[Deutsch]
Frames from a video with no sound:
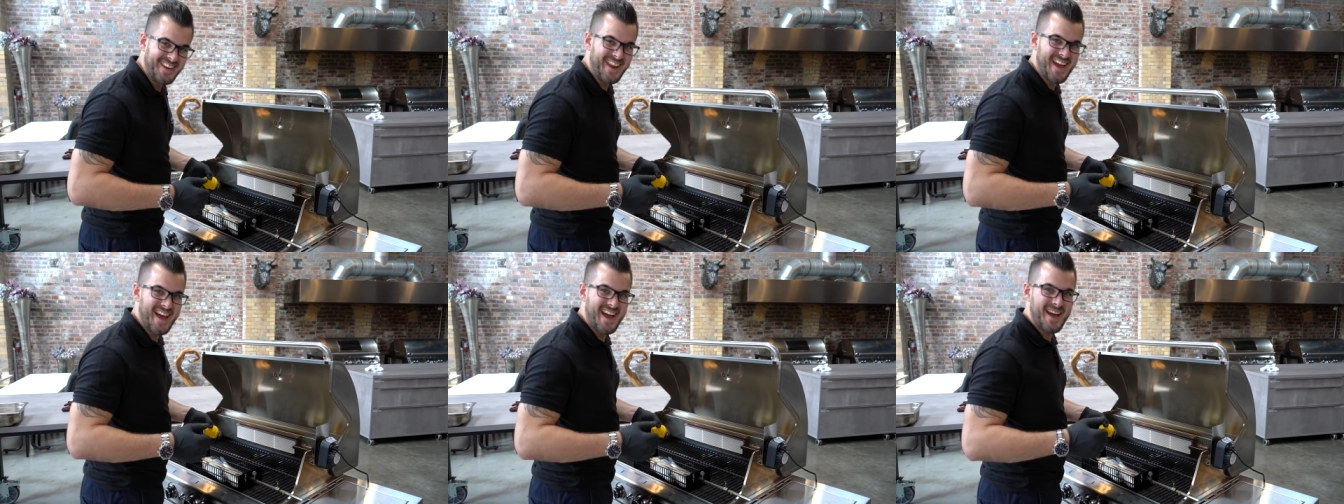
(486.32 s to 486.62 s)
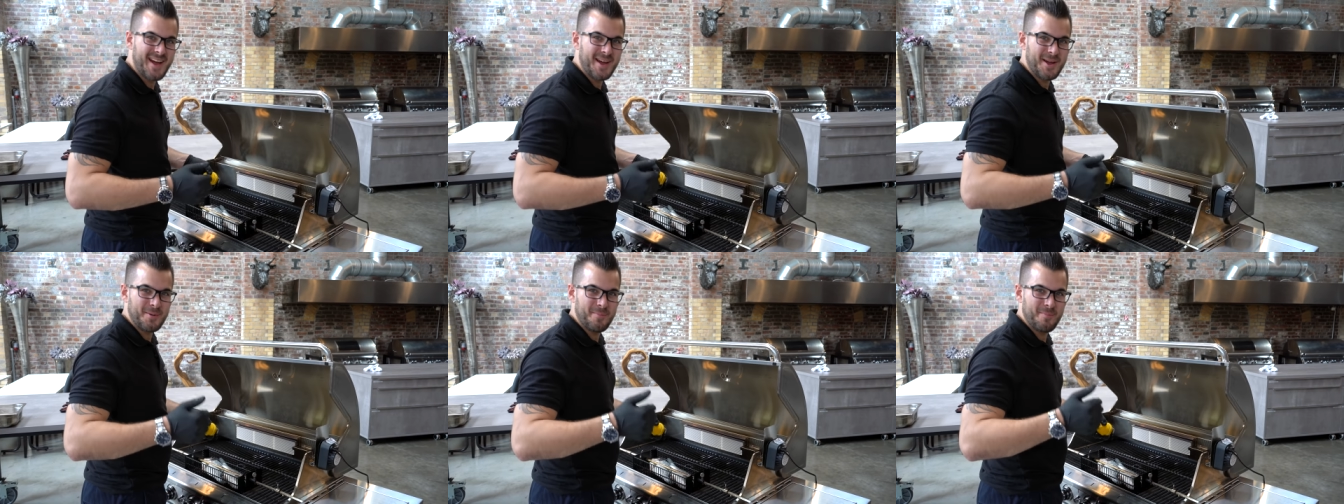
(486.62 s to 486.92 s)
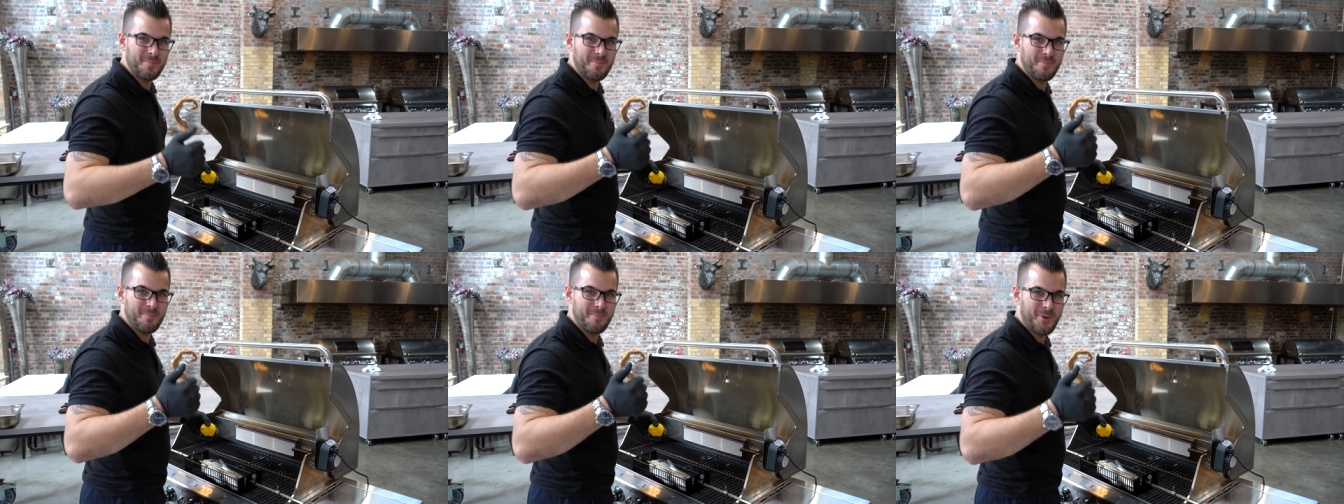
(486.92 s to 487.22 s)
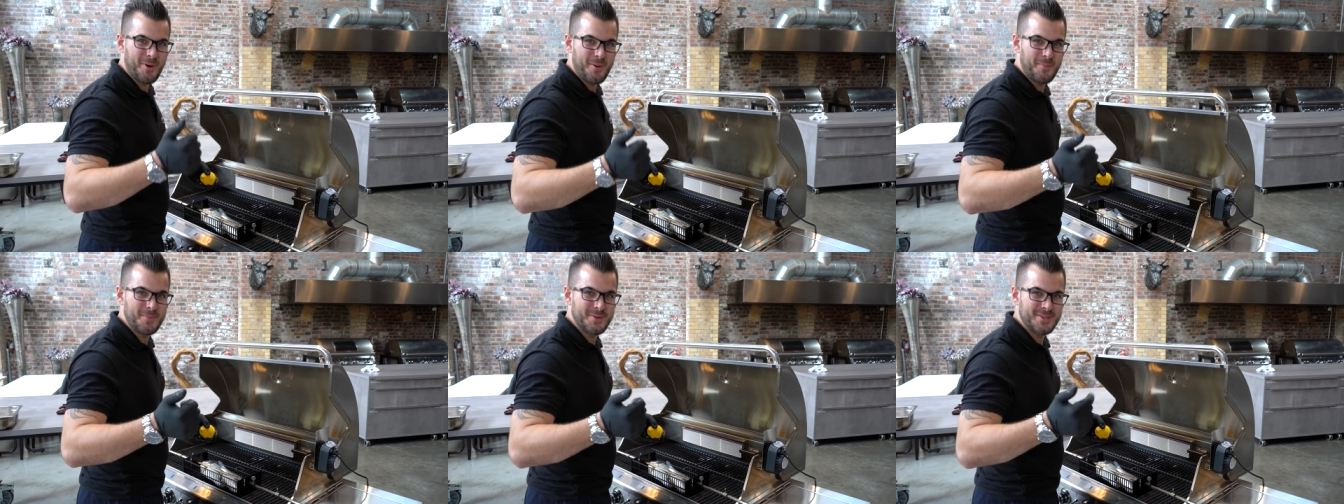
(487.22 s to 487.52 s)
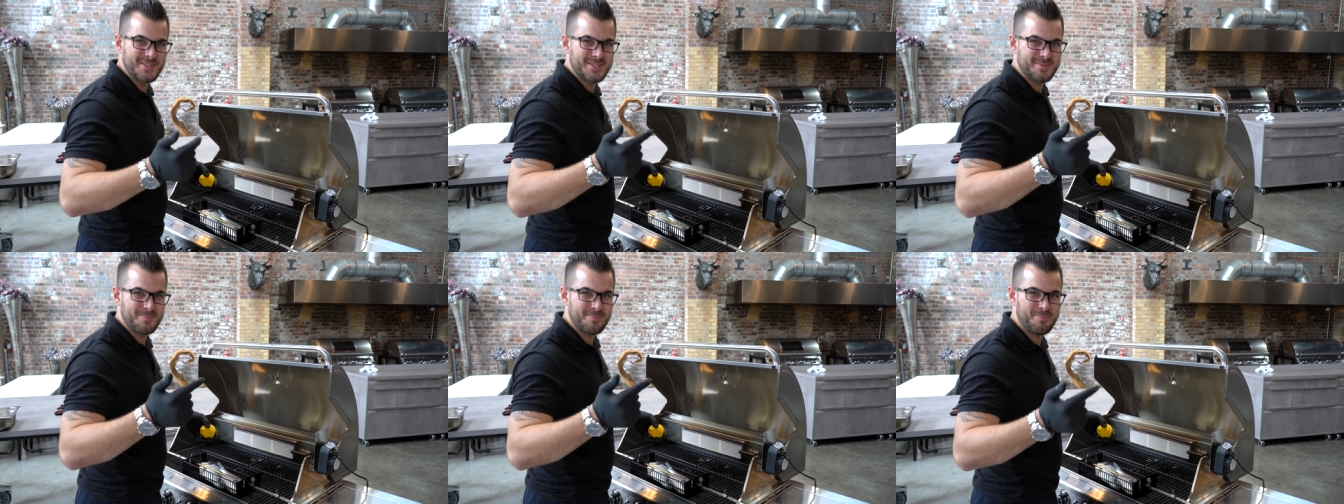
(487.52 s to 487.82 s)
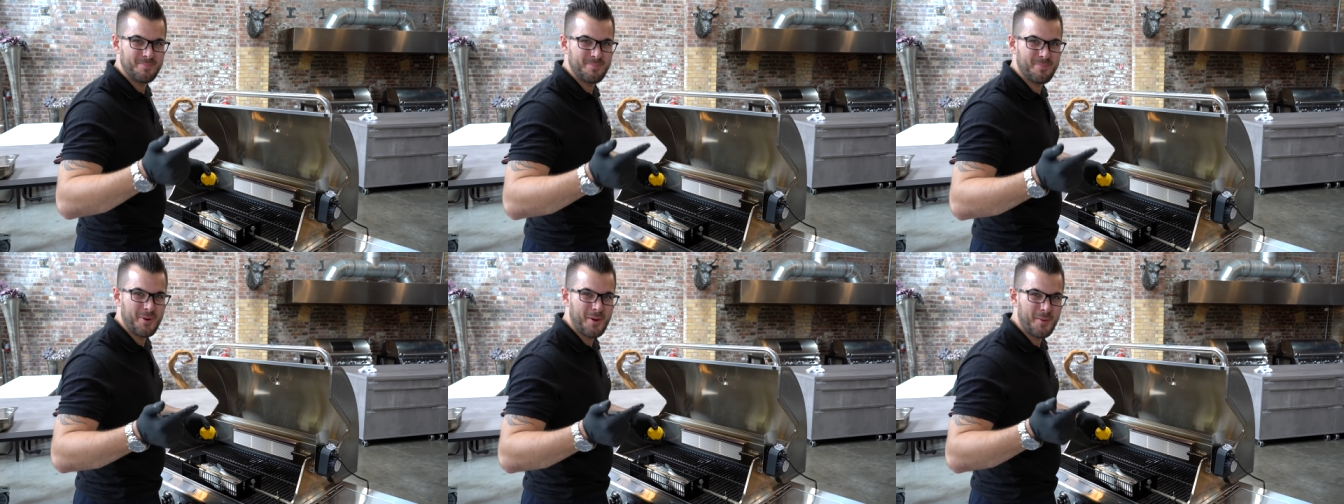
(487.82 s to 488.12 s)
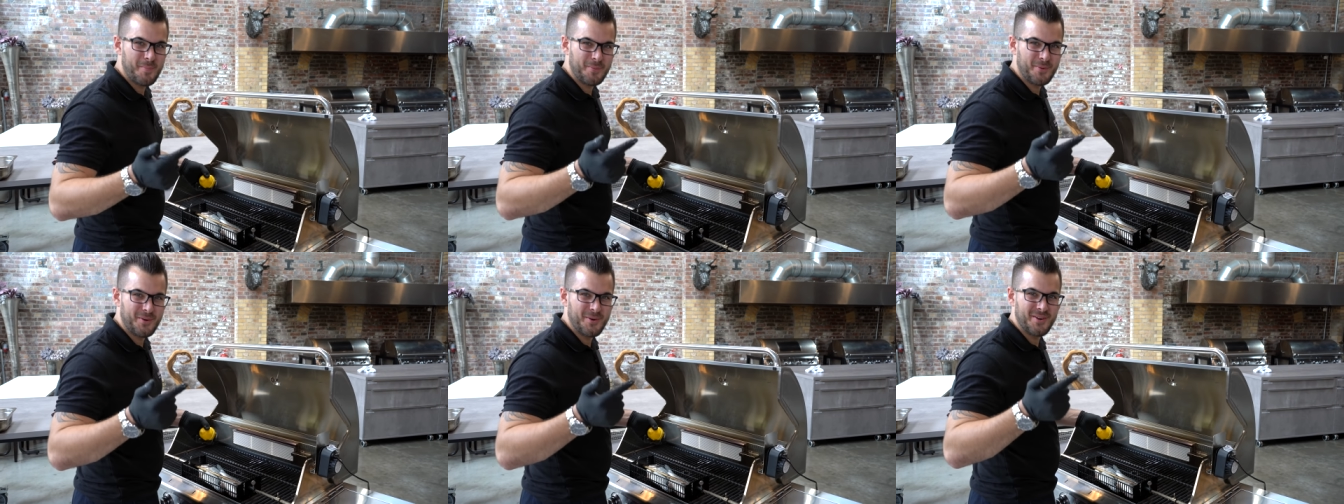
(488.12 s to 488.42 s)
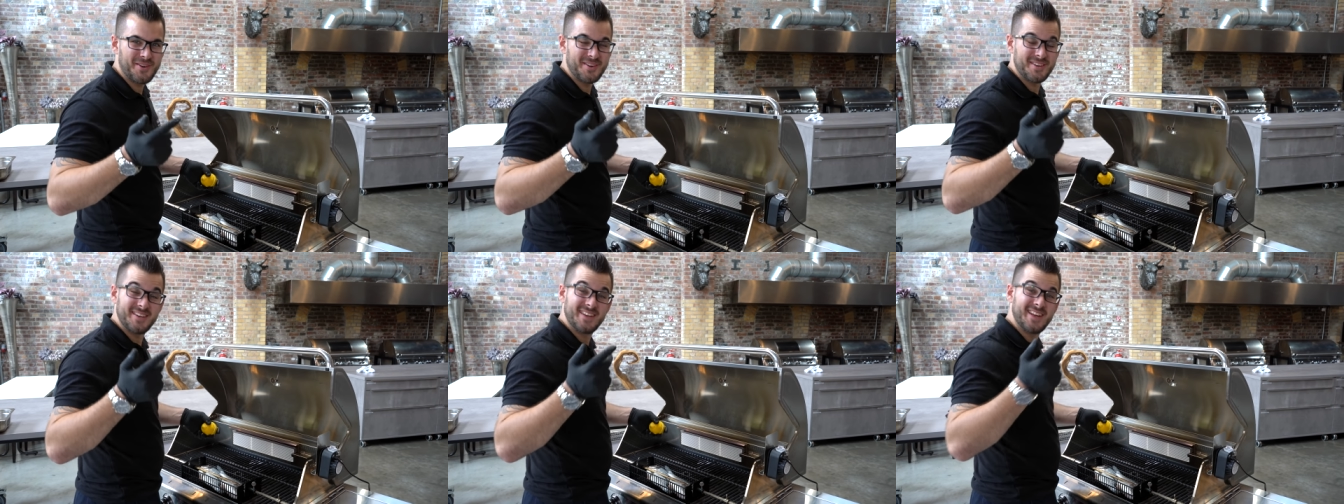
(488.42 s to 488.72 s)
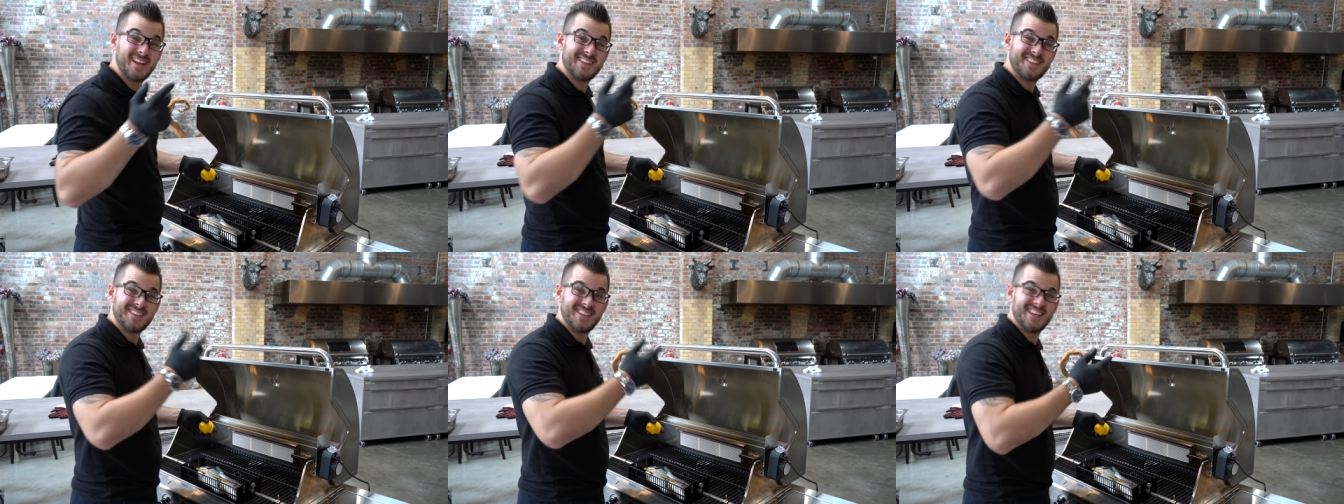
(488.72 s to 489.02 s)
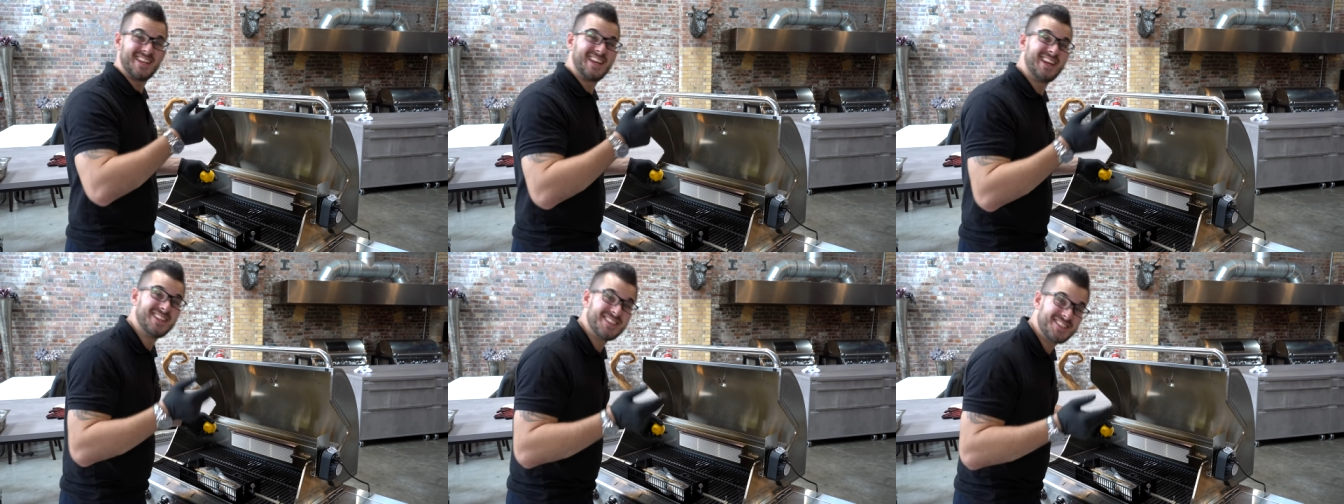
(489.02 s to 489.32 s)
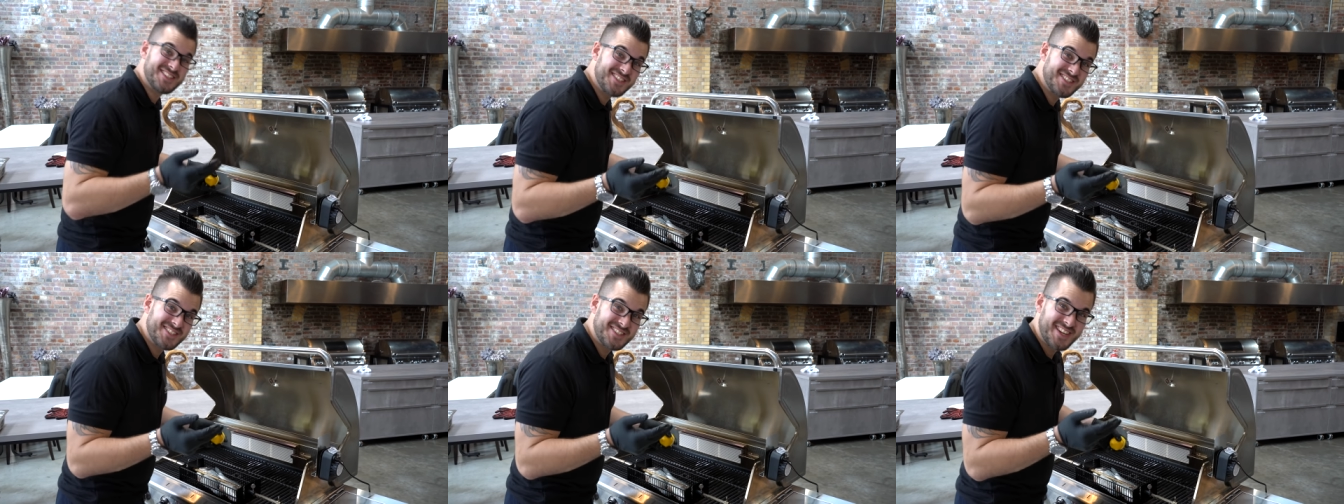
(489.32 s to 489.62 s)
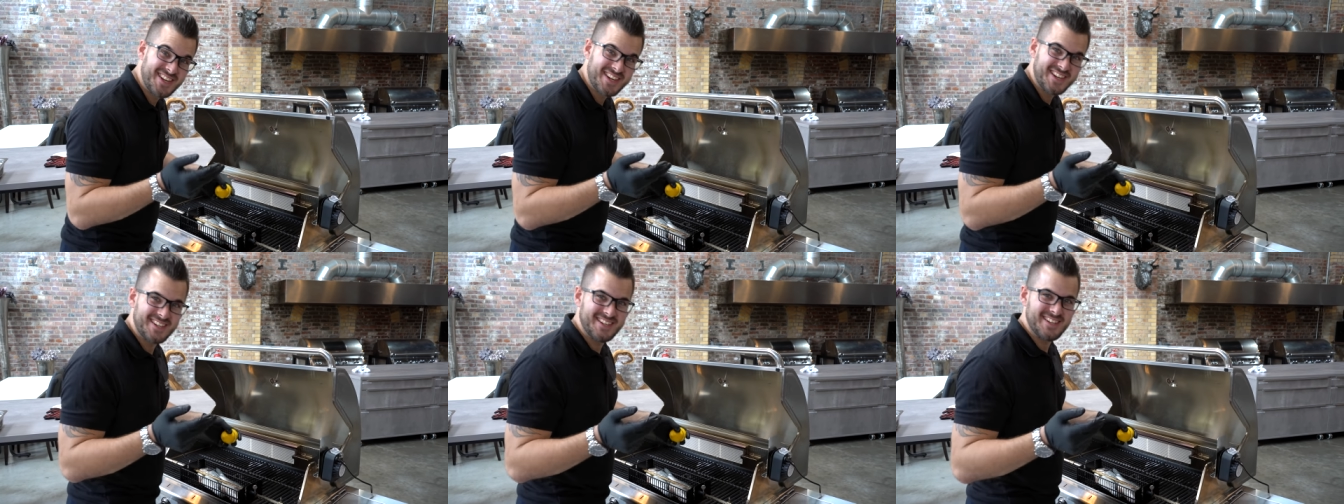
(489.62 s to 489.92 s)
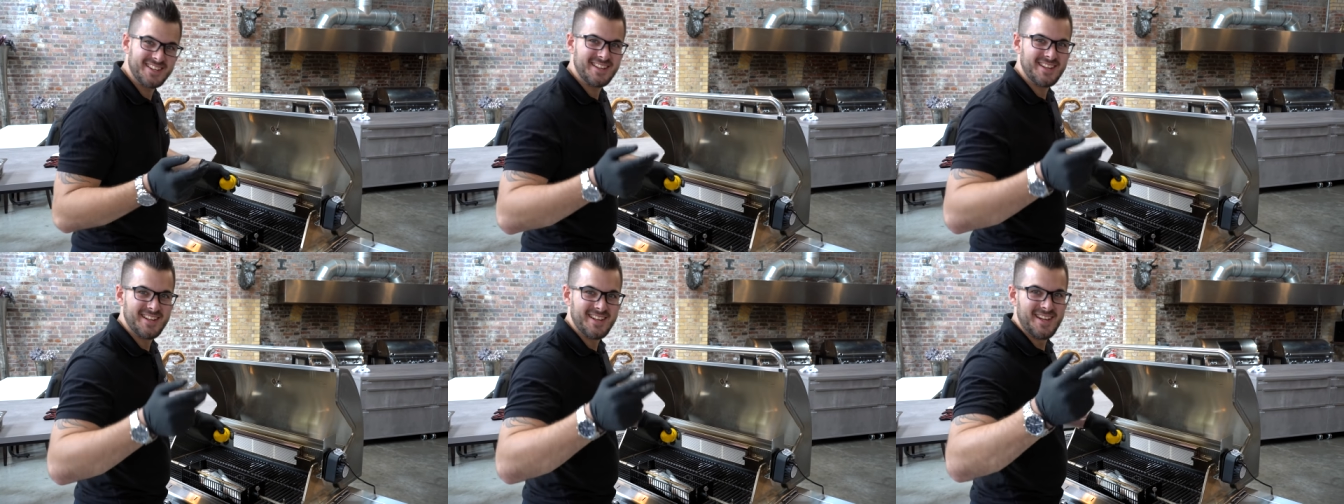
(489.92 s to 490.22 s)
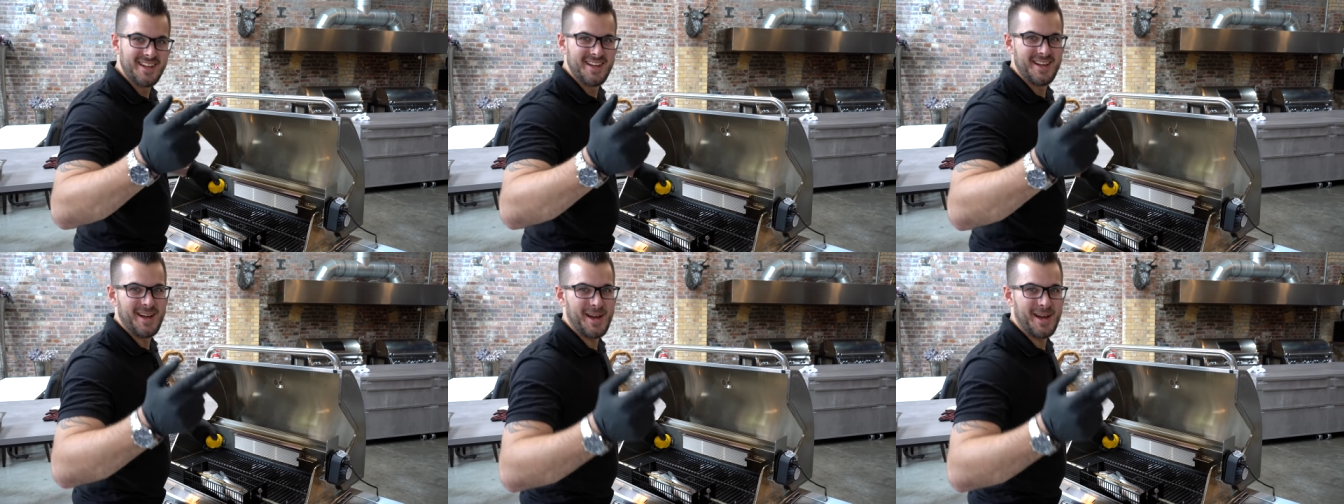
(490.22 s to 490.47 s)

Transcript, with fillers: Nach Pommes, Popcorn, jetzt den Hähnchenschenkel